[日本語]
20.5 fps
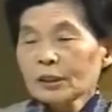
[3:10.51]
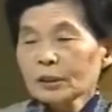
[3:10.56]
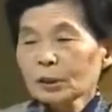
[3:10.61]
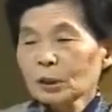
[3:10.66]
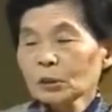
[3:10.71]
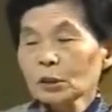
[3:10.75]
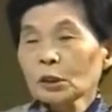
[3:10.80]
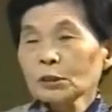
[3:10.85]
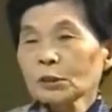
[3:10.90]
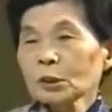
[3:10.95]

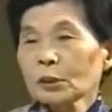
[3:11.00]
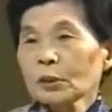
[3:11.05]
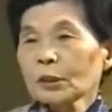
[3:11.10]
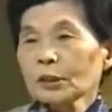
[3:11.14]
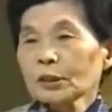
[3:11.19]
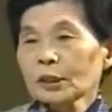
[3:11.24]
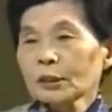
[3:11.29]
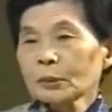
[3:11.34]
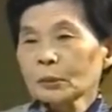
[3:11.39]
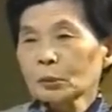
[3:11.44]
その人
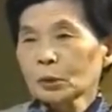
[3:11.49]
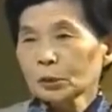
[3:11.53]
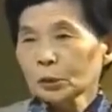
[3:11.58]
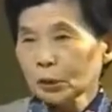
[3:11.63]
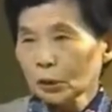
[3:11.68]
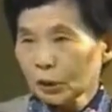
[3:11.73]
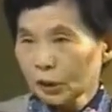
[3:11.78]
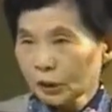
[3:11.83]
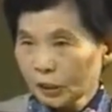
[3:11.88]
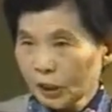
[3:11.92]
私も
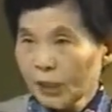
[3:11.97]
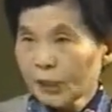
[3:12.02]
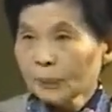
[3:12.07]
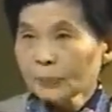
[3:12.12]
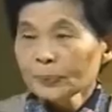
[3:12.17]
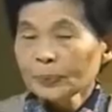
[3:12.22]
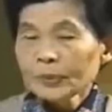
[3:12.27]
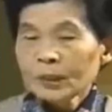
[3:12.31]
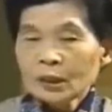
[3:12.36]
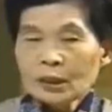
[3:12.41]
つい
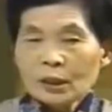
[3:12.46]
て